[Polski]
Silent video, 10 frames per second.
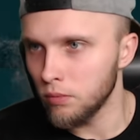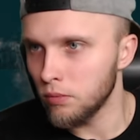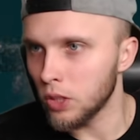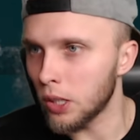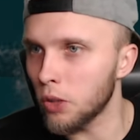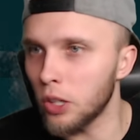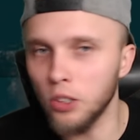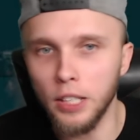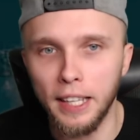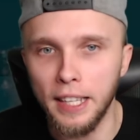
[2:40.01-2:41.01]
Dobra, to
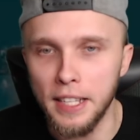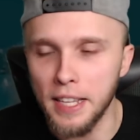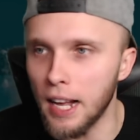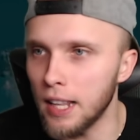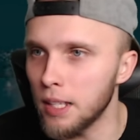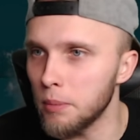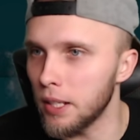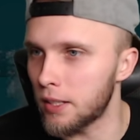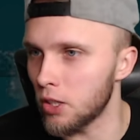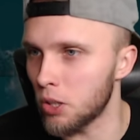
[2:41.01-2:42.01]
wygląda jak genialne
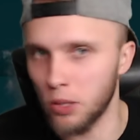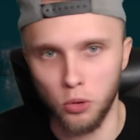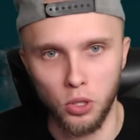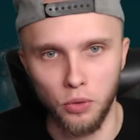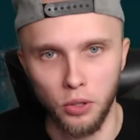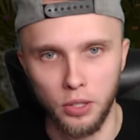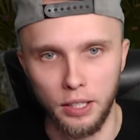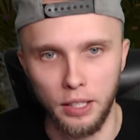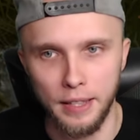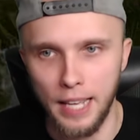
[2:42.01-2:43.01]
miejsce, żeby zużyć wioskę
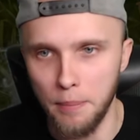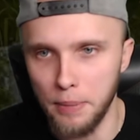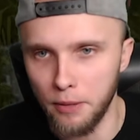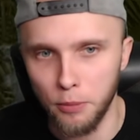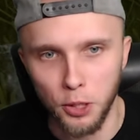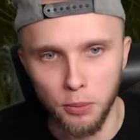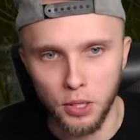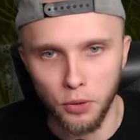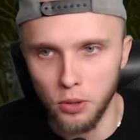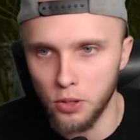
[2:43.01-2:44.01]
i najpierw musimy
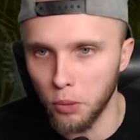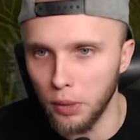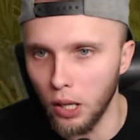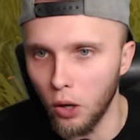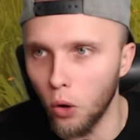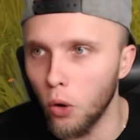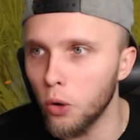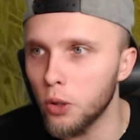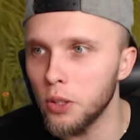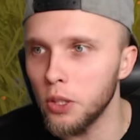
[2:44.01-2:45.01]
stworzyć sobie
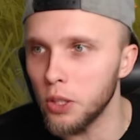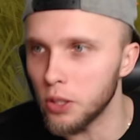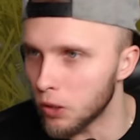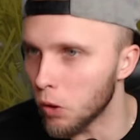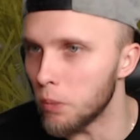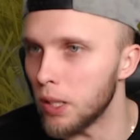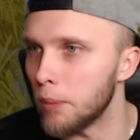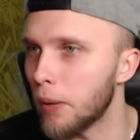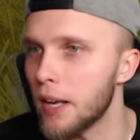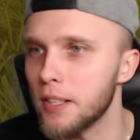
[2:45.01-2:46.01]
ognisko, byli
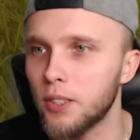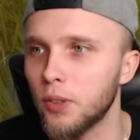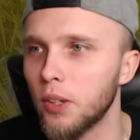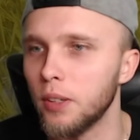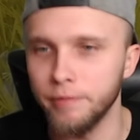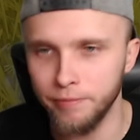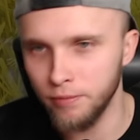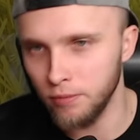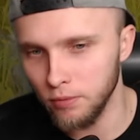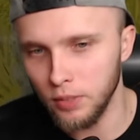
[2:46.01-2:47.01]
państwo.
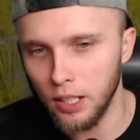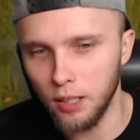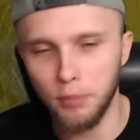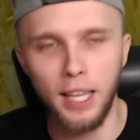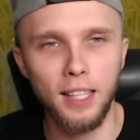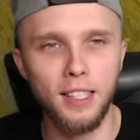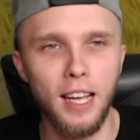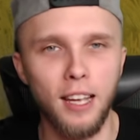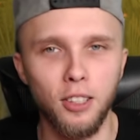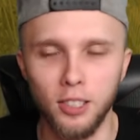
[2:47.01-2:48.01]

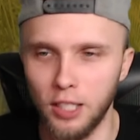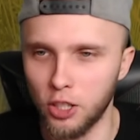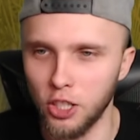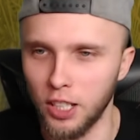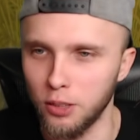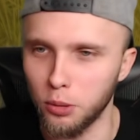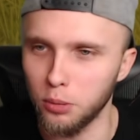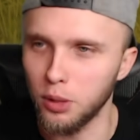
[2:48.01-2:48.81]
Pięknie, to jest nasze centrum.